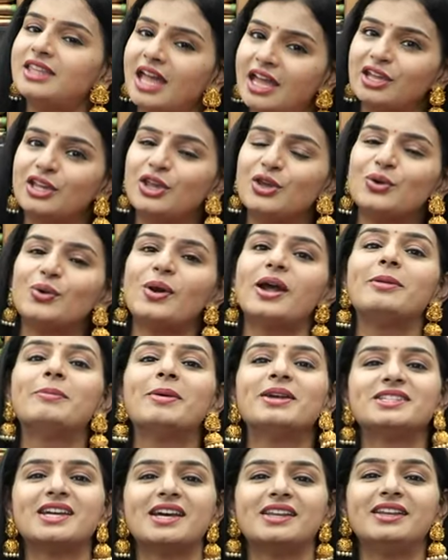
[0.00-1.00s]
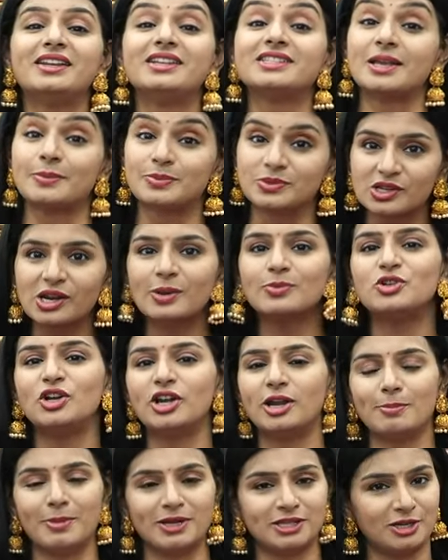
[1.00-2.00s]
థ్యాంక్ యూ అండ్ మా ఛానల్కి సబ్స్క్రైబ్ చేయడం